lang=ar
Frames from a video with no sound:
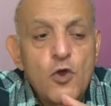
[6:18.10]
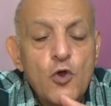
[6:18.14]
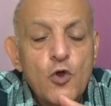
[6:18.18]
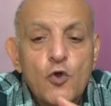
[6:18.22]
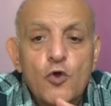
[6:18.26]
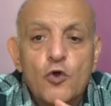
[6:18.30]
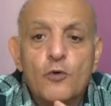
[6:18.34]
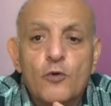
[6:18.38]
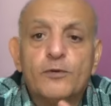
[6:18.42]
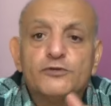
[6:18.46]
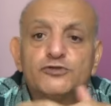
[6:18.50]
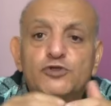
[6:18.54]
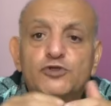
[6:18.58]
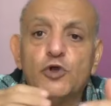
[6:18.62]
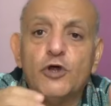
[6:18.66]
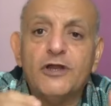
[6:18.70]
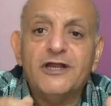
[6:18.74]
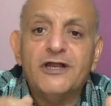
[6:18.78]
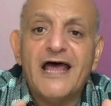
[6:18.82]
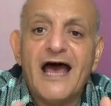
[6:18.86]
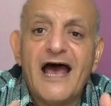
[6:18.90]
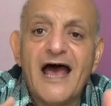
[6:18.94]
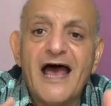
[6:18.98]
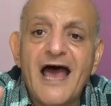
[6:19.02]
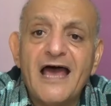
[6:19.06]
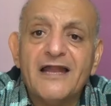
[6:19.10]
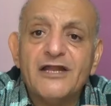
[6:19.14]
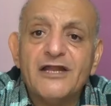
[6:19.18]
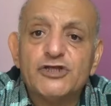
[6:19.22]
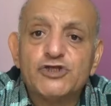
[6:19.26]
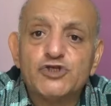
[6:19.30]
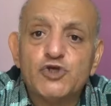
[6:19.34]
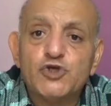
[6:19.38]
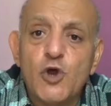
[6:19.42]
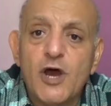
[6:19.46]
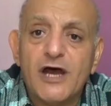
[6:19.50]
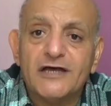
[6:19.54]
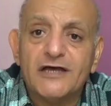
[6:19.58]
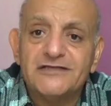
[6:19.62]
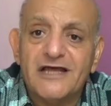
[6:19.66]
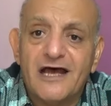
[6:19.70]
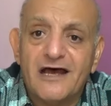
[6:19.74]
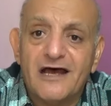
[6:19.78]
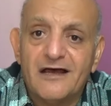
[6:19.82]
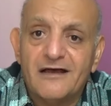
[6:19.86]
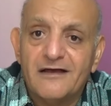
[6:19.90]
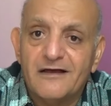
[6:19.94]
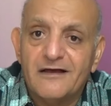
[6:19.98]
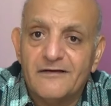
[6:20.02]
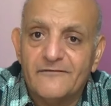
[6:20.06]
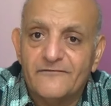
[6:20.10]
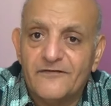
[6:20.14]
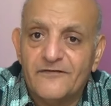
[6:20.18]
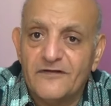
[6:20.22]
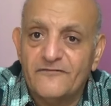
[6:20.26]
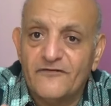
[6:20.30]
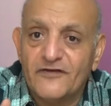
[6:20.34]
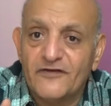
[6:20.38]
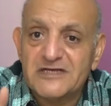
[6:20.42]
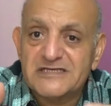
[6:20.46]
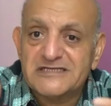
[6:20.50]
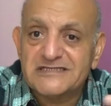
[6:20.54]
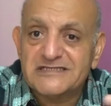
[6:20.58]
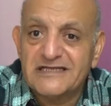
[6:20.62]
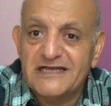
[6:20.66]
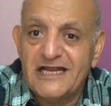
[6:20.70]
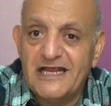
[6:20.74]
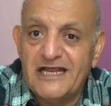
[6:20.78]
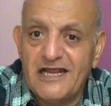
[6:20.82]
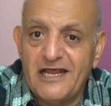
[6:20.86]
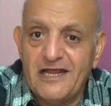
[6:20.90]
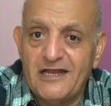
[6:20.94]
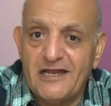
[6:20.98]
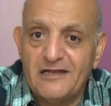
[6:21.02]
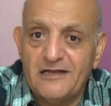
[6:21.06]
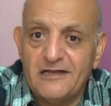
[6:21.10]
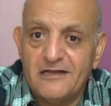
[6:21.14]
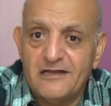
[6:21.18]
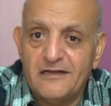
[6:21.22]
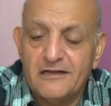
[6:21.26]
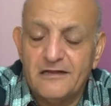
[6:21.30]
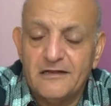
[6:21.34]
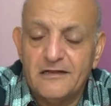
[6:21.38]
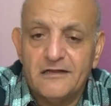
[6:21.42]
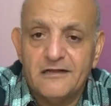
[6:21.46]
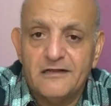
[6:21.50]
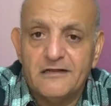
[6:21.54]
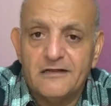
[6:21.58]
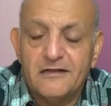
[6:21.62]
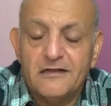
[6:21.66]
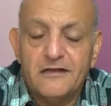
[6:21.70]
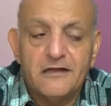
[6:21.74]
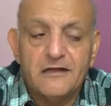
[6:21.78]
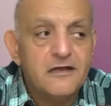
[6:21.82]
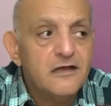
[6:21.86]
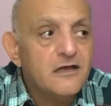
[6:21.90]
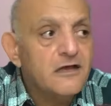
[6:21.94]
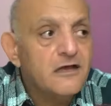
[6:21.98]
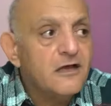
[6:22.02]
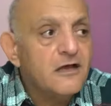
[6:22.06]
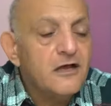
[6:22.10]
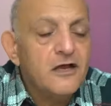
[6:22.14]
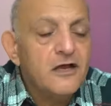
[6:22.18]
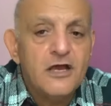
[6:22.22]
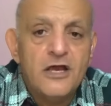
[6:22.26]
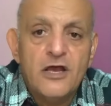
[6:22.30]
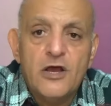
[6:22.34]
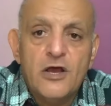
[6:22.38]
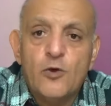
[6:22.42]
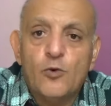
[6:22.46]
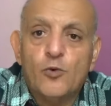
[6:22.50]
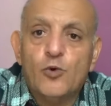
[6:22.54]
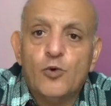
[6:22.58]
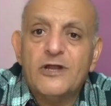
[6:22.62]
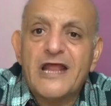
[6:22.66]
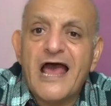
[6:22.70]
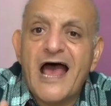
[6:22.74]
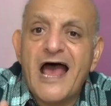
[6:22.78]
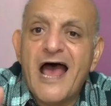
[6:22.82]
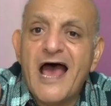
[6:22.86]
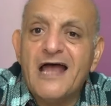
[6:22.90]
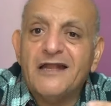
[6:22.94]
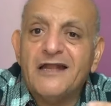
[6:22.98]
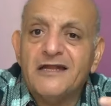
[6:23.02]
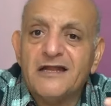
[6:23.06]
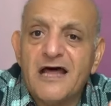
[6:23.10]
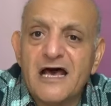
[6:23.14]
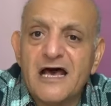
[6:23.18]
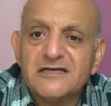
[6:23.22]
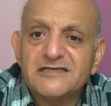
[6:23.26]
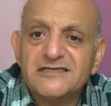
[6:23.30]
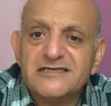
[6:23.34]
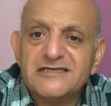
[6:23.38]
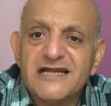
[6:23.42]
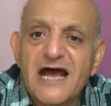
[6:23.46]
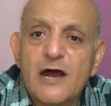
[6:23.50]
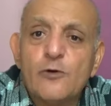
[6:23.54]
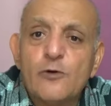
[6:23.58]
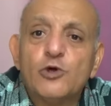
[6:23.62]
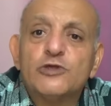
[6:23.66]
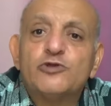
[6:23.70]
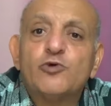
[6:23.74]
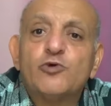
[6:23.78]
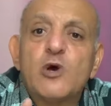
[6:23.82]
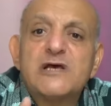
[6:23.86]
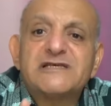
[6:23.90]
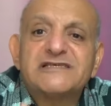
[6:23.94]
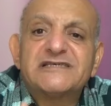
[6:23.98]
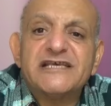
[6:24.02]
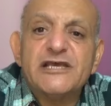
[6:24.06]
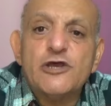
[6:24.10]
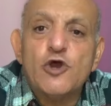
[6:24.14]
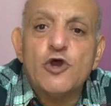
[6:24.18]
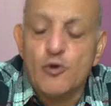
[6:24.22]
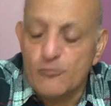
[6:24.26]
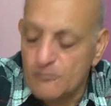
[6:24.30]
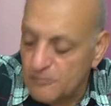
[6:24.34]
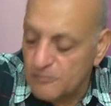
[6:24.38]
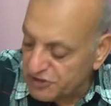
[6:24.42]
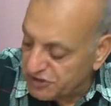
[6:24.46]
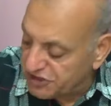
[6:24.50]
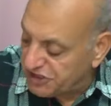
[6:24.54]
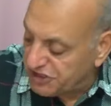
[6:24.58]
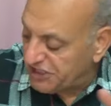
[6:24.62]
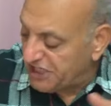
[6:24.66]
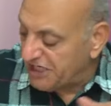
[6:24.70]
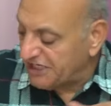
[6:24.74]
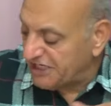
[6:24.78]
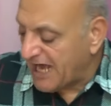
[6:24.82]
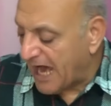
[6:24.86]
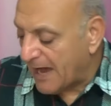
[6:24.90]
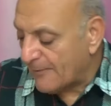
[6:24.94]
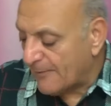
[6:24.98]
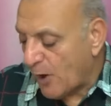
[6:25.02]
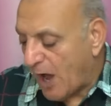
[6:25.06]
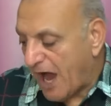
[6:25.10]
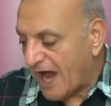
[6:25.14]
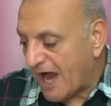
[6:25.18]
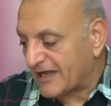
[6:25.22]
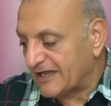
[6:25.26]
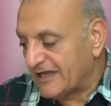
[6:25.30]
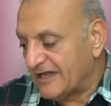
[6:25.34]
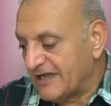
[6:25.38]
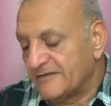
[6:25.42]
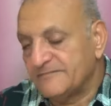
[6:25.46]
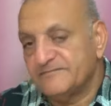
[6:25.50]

وبتروح لاهالي الشهداء في الفلسطينيين والاهالي الاسرى وتواسيهم شيرين ابو عقله